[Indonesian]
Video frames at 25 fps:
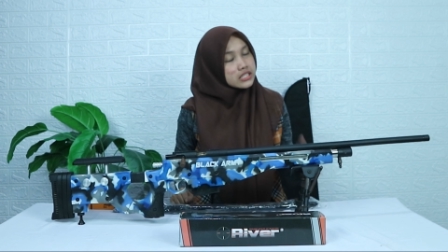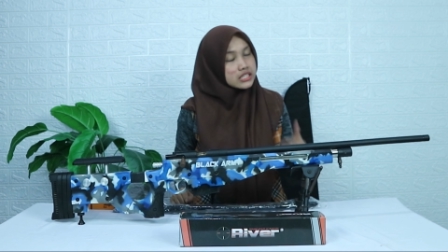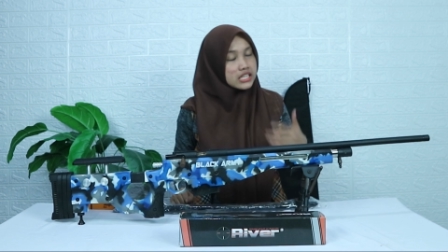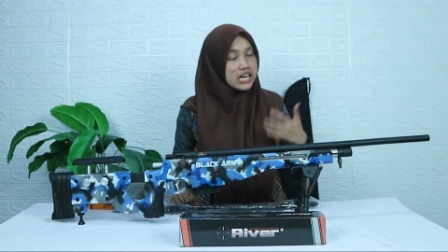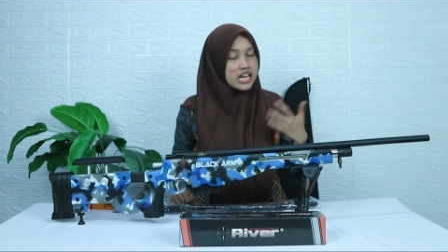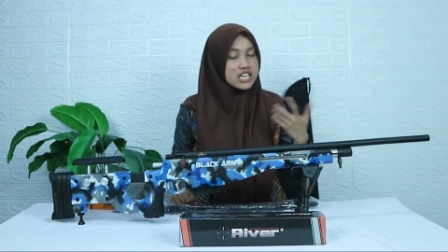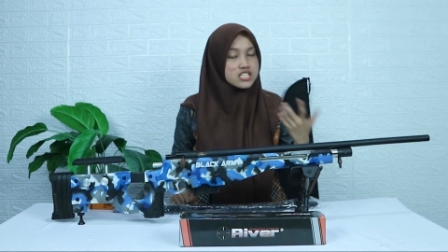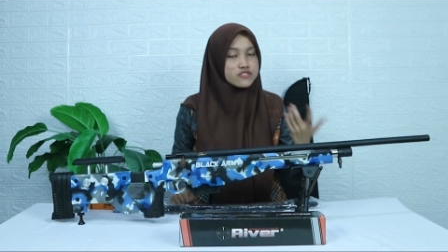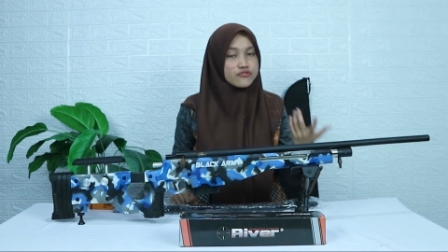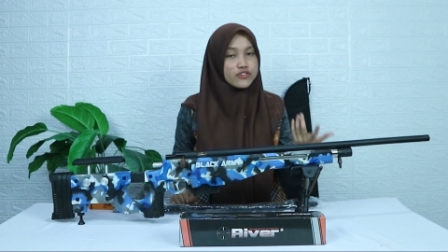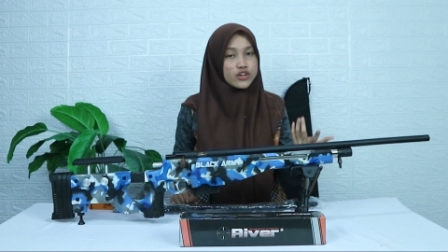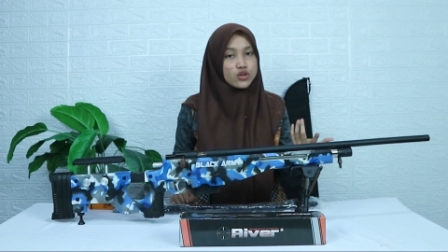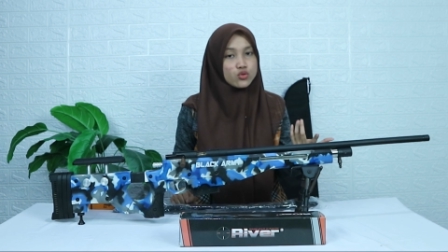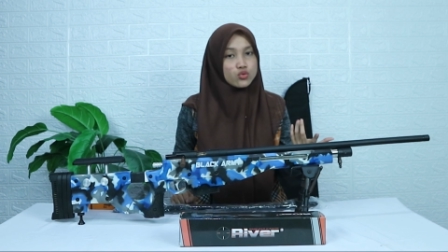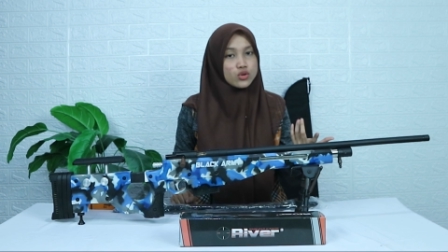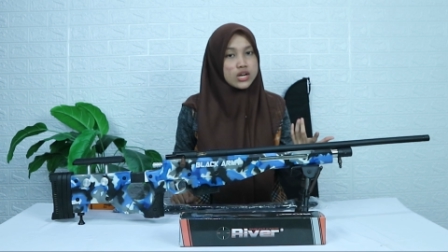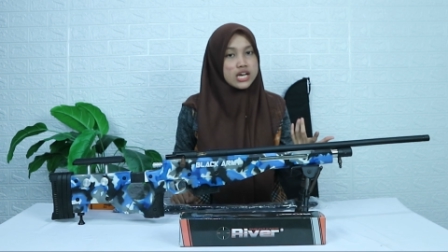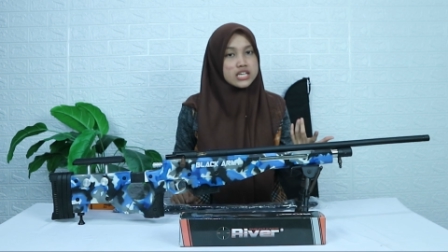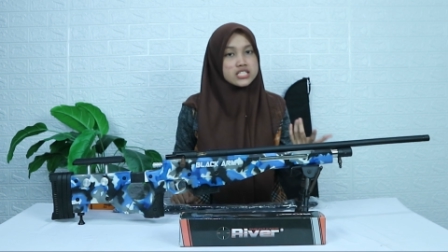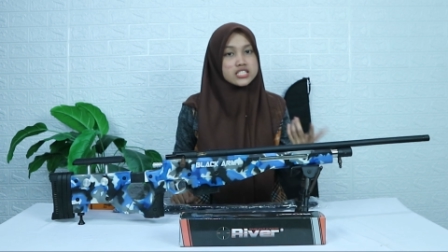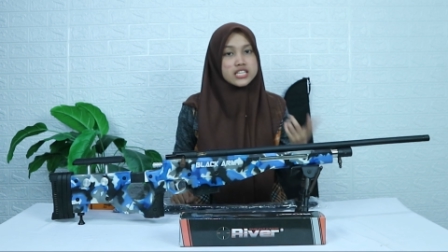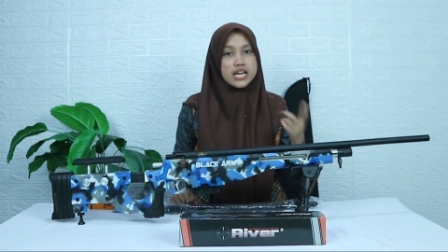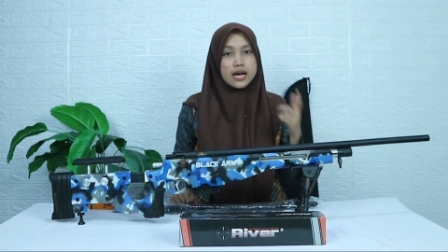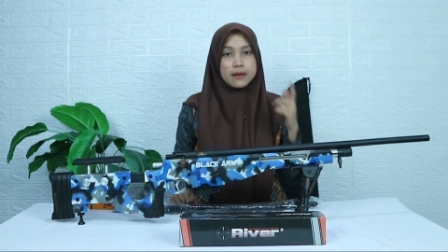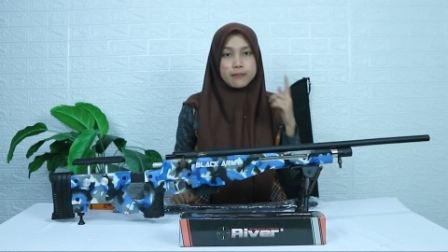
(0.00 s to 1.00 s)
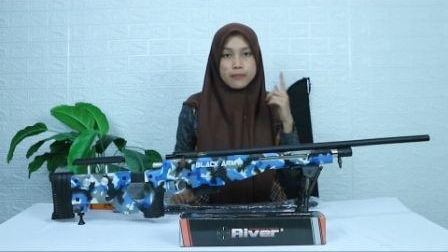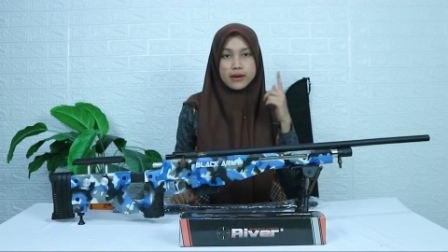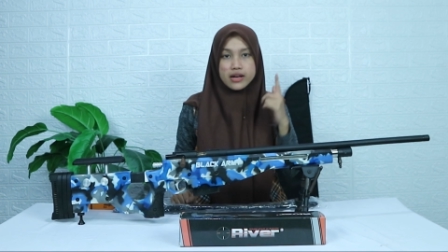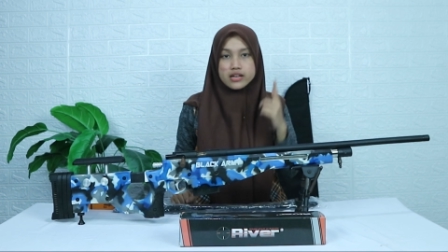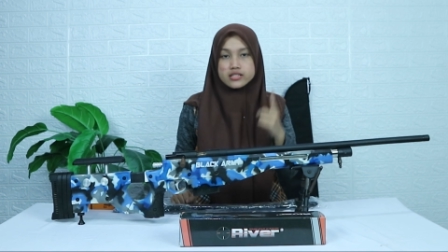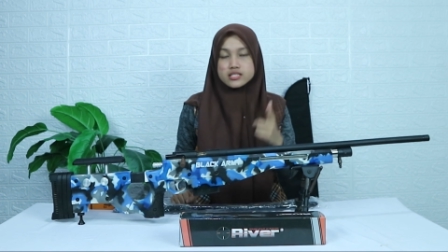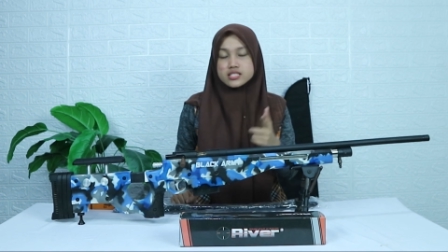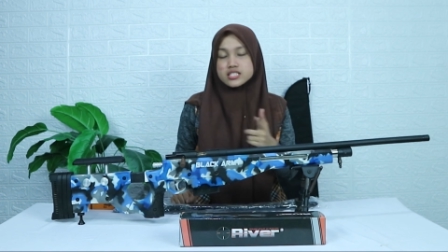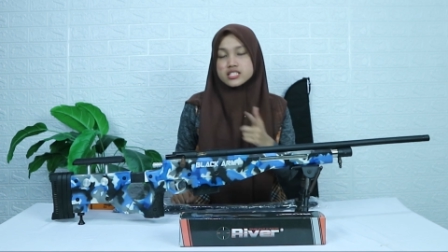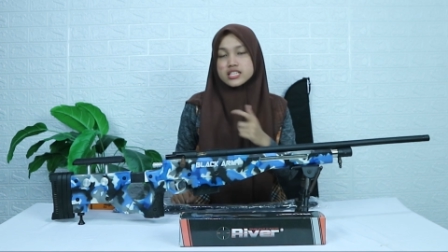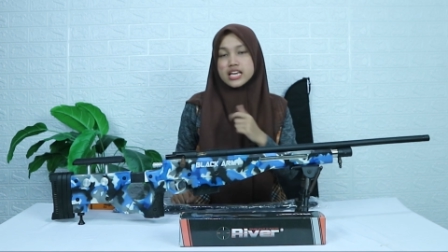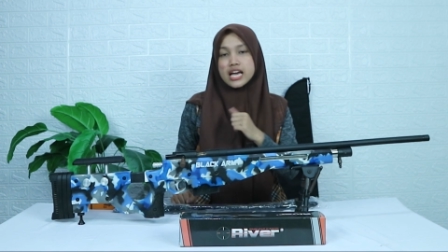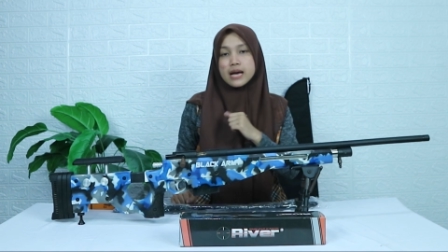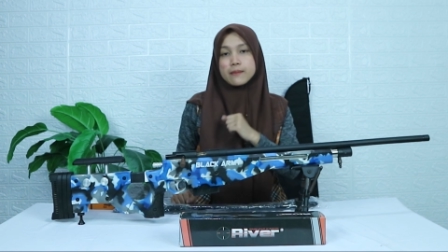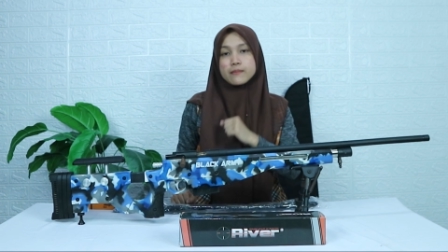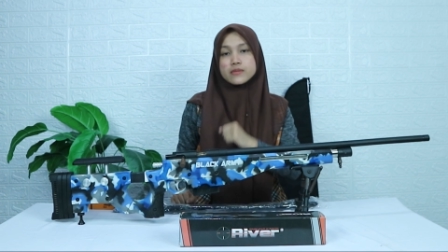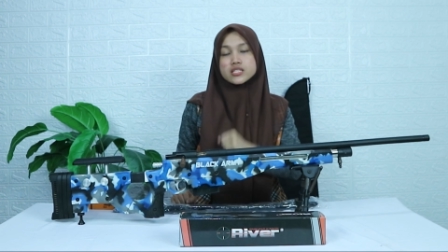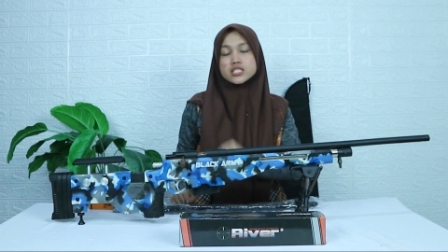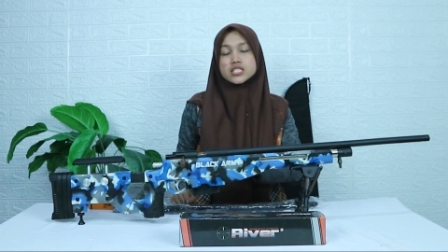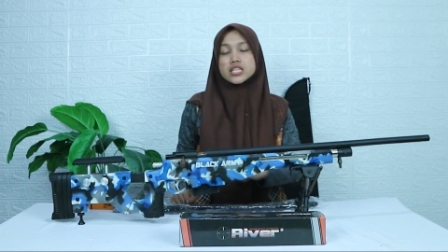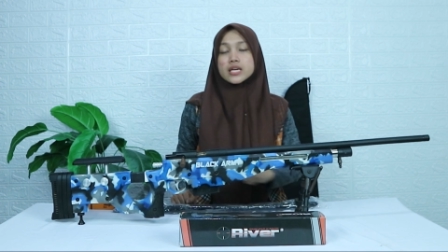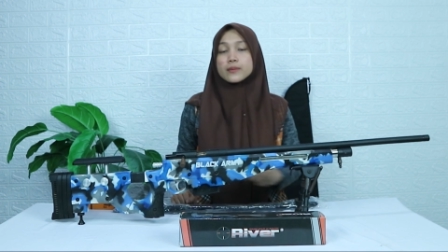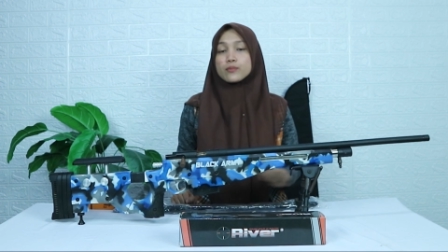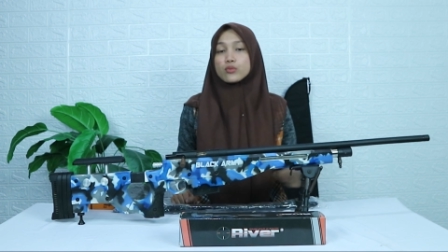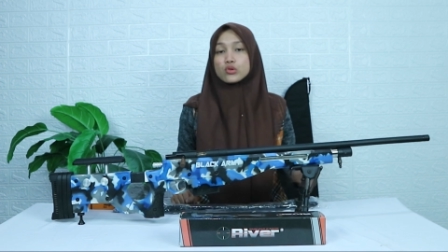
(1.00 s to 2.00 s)
transfer lunas yang pastinya
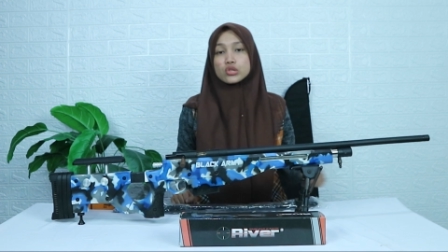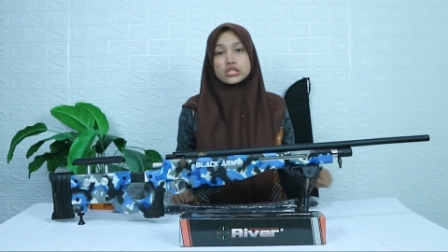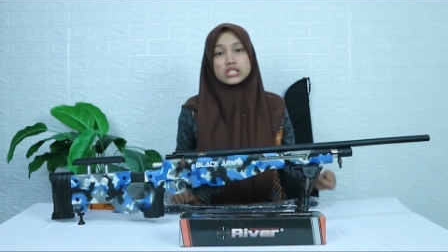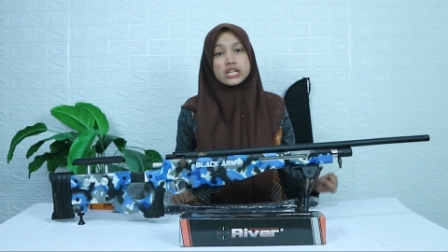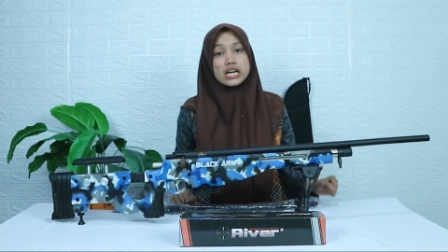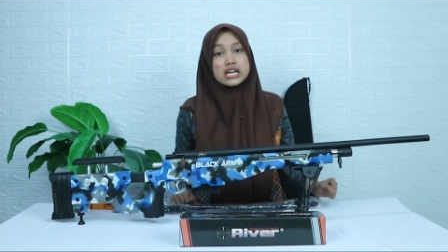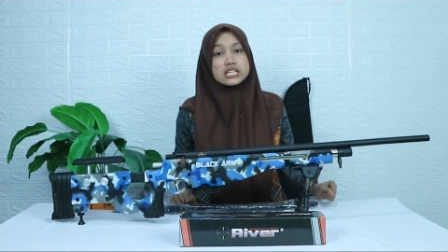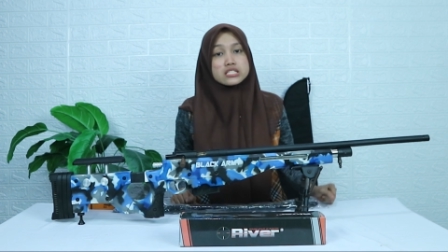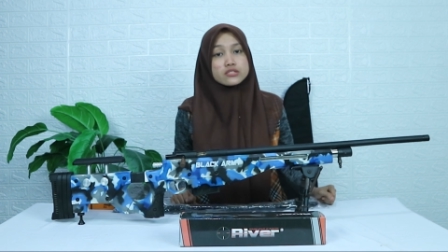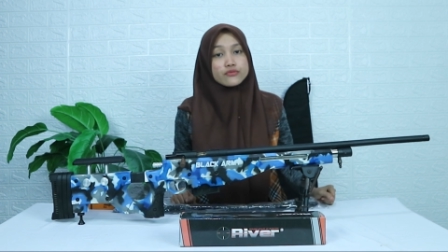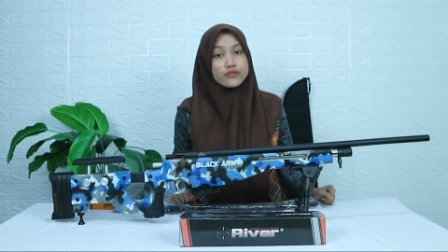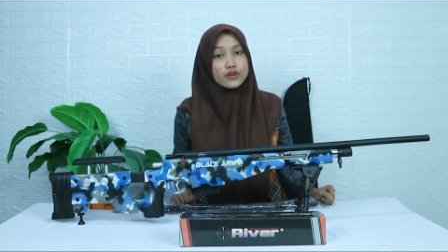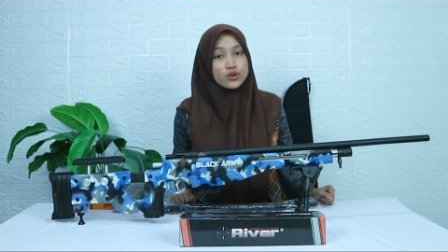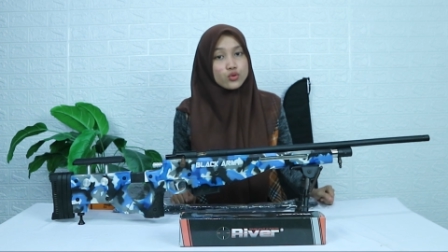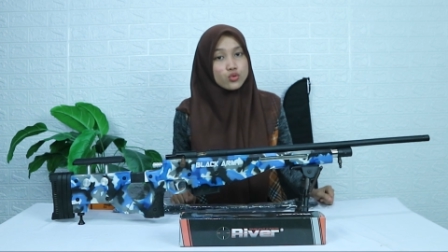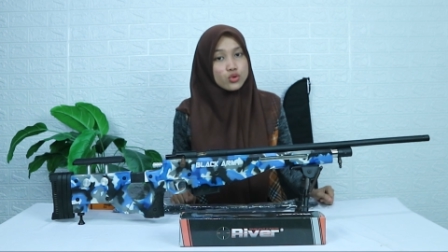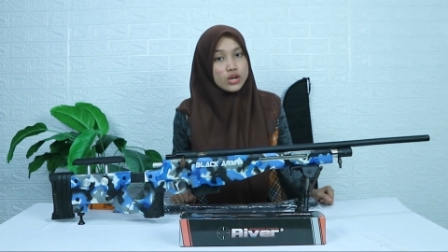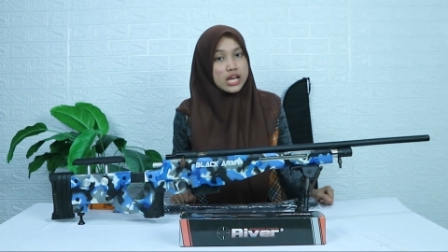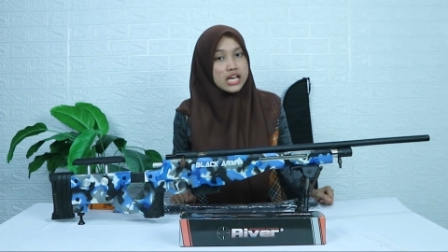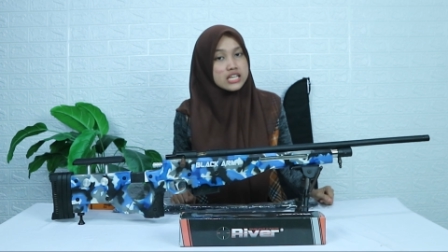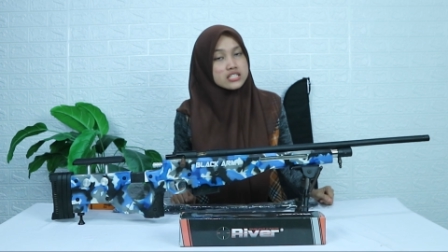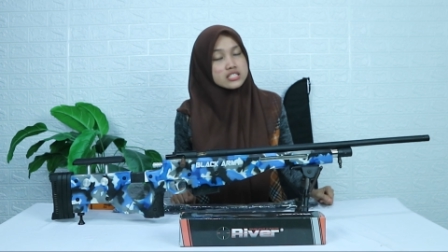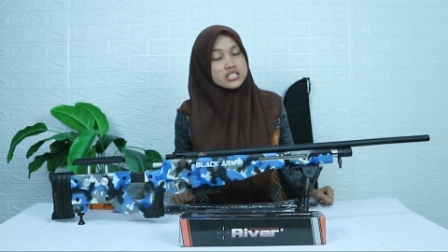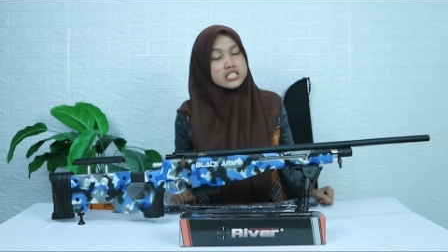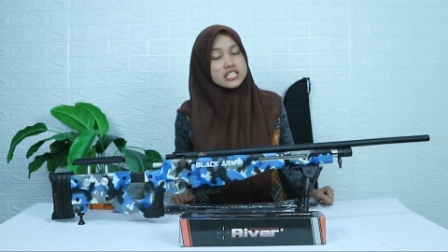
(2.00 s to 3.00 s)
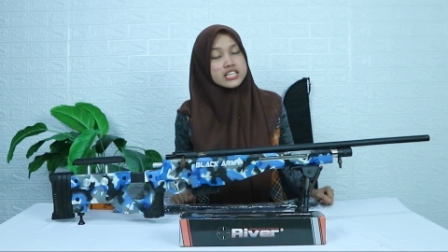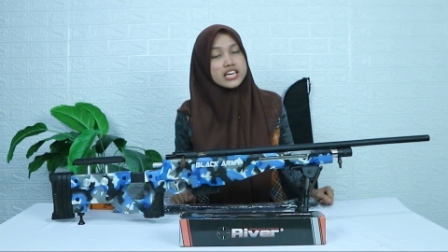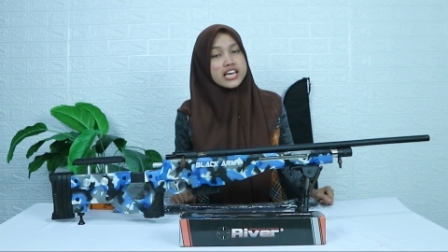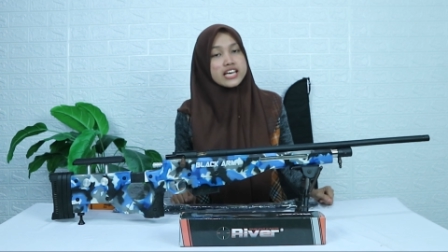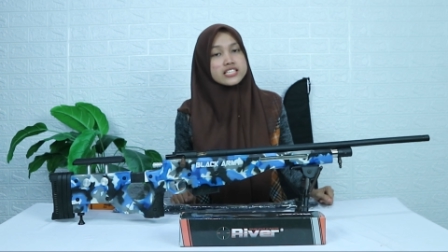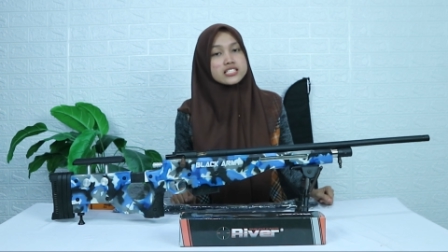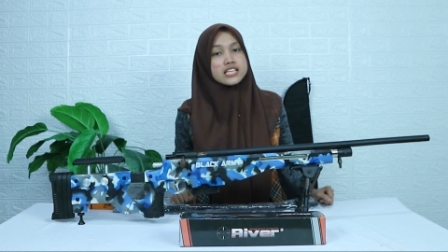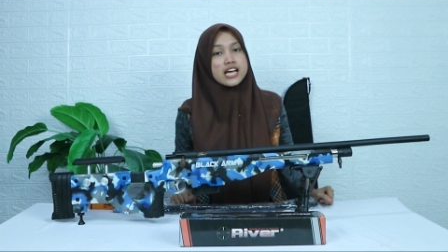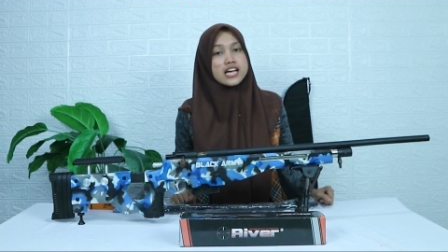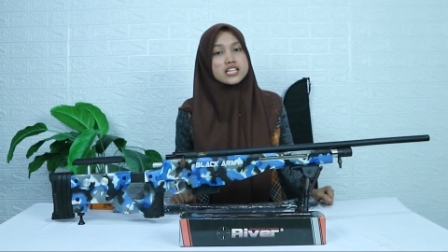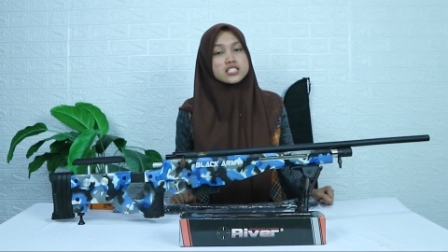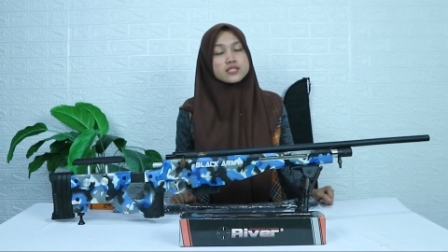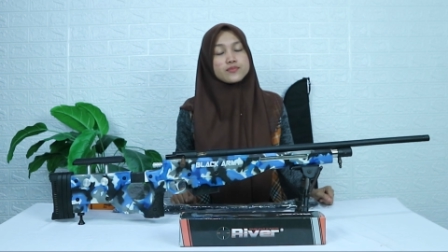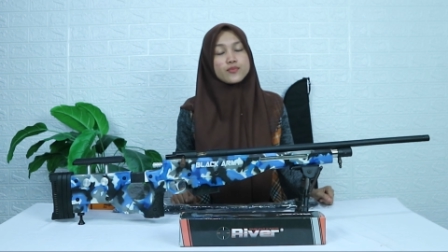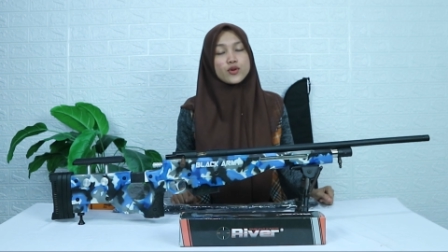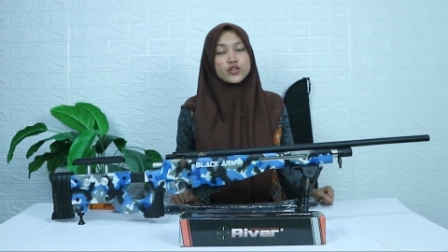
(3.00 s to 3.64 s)
meskipun transfer lunas di GSA